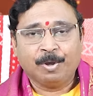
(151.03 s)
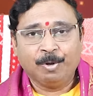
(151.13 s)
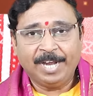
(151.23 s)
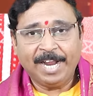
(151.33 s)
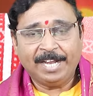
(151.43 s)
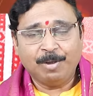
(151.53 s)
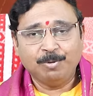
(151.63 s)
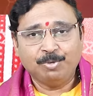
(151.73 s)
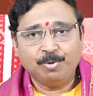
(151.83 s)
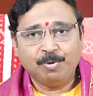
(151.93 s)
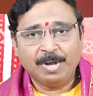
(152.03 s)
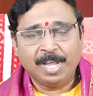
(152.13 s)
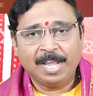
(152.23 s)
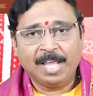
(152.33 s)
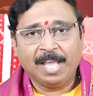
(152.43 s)
రొటేట్ అవుతూ
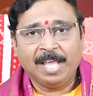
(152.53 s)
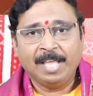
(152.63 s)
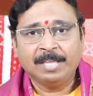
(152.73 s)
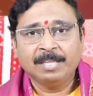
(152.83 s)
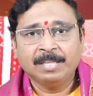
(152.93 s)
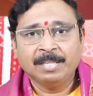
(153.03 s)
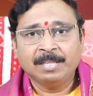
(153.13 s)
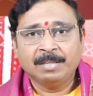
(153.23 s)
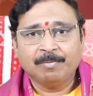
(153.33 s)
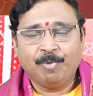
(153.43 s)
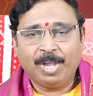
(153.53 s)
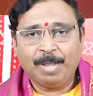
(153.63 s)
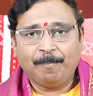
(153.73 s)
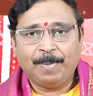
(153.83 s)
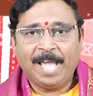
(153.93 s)
ఉండగా ఒక
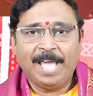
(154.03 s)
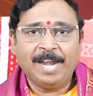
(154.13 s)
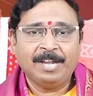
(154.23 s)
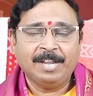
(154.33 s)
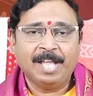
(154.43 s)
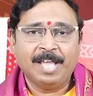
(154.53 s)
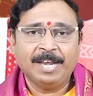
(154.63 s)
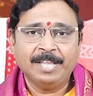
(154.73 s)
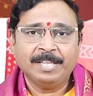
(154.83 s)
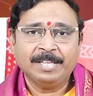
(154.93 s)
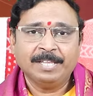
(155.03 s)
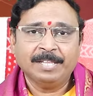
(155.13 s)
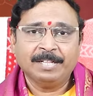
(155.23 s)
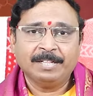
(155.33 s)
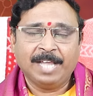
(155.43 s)
ప్లానెట్ కానీ
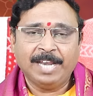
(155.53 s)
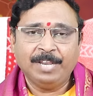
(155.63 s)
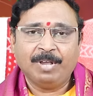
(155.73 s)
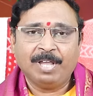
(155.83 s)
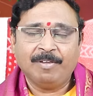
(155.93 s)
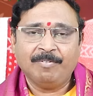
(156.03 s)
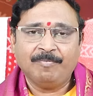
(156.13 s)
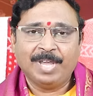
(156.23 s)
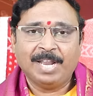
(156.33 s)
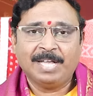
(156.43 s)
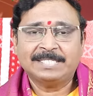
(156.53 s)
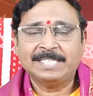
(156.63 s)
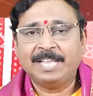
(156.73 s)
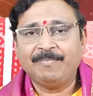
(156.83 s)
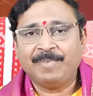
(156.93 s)
దాని యొక్క
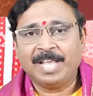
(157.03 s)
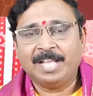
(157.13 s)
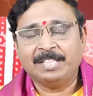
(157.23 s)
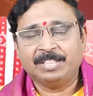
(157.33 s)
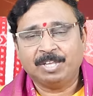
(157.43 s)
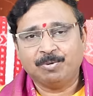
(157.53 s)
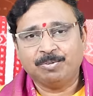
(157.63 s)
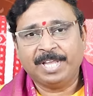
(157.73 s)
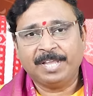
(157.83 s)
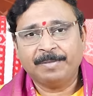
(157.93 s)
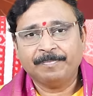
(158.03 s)
వెలాసిటీ వేగం తగ్గితే